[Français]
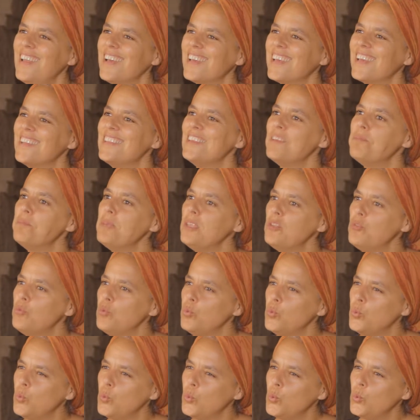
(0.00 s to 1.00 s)
l'Académie
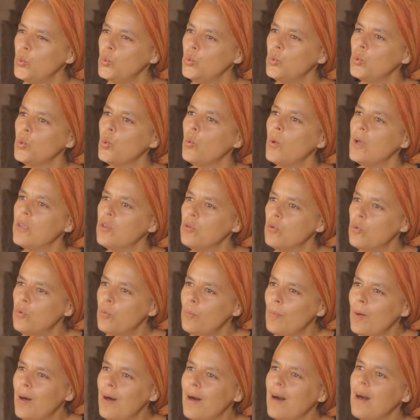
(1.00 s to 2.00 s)
du, du,
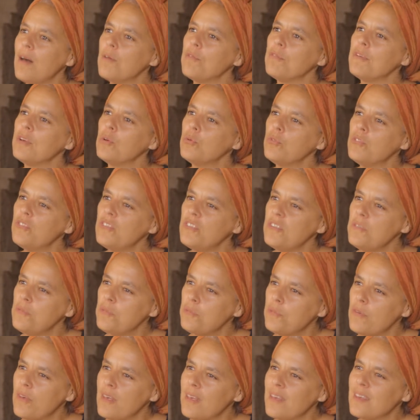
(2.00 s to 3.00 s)
Royaume avait aussi
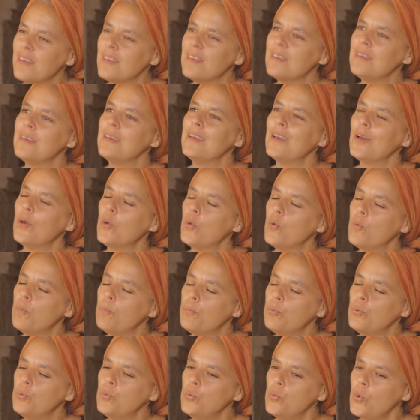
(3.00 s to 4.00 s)
fait euh,
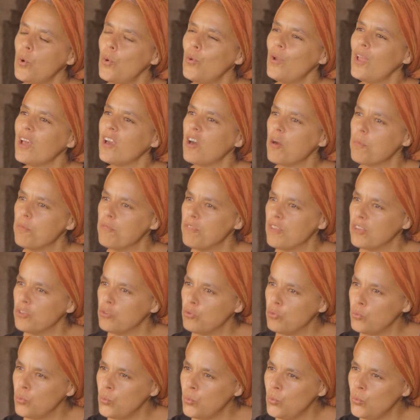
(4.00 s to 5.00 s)
pour la COP
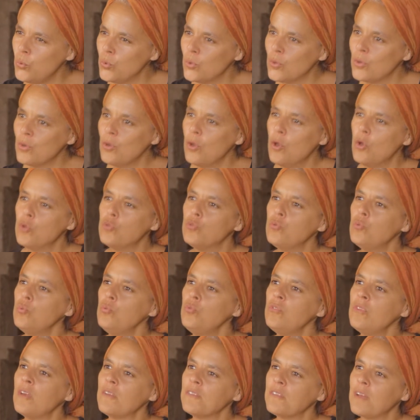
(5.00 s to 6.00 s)
22
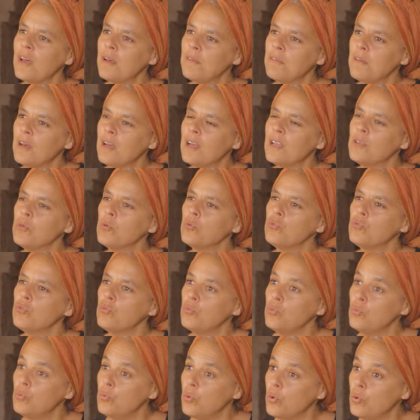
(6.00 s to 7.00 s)
tout un travail
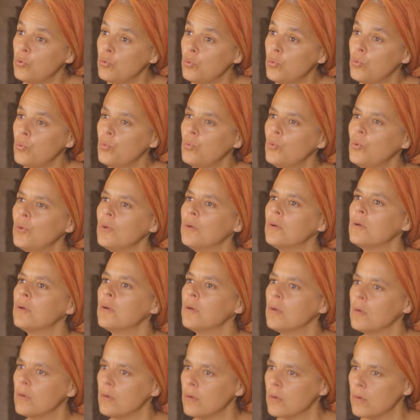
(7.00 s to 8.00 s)
autour de
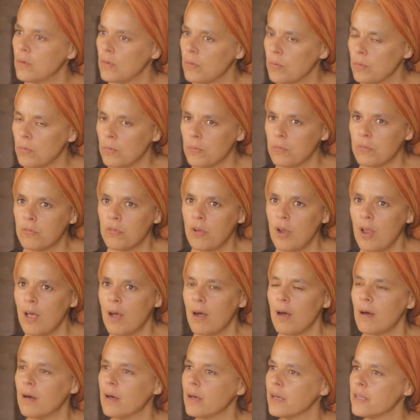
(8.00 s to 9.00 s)
euh,
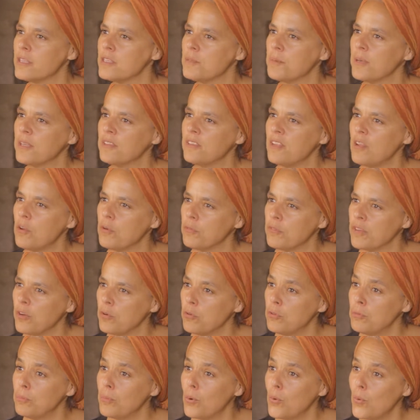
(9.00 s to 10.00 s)
voilà, respecter
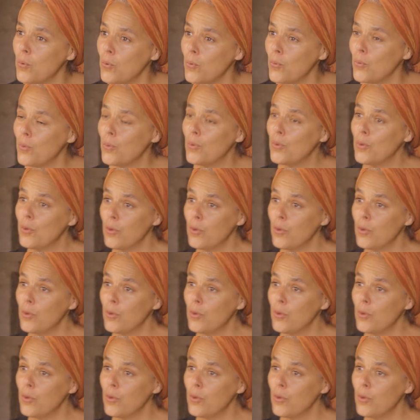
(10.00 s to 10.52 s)
l'environnement,